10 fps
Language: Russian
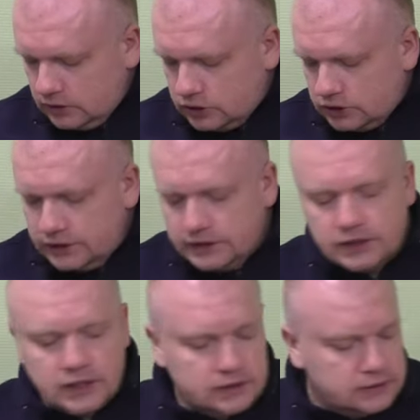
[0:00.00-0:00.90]

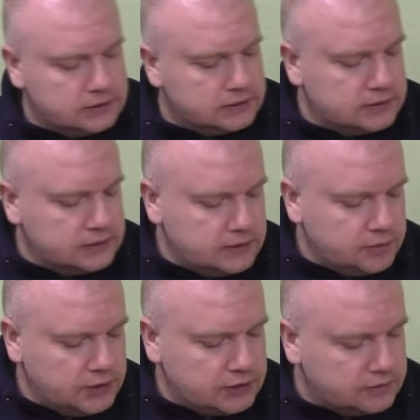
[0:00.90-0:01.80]
60
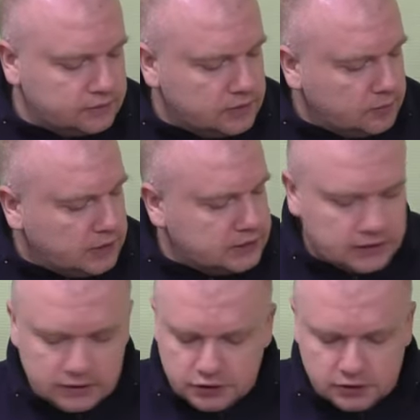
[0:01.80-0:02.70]
сантиметров,
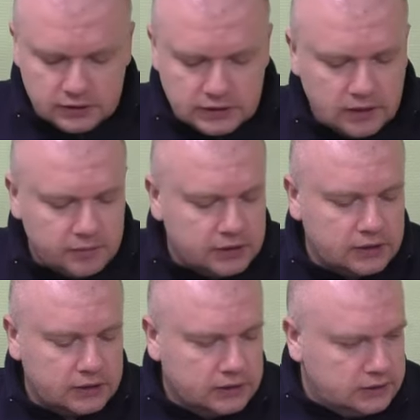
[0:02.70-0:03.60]
посадочный
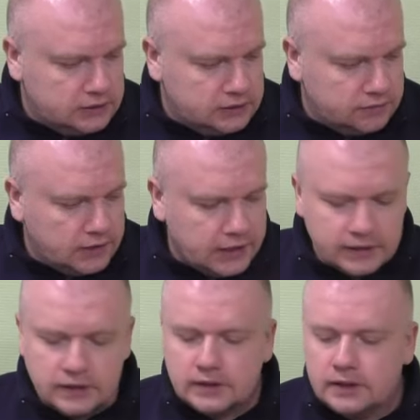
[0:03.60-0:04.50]
диаметр 2
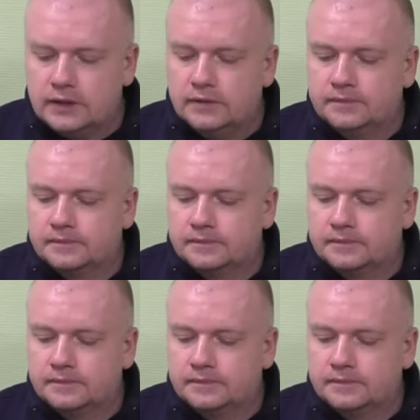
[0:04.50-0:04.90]
и 3.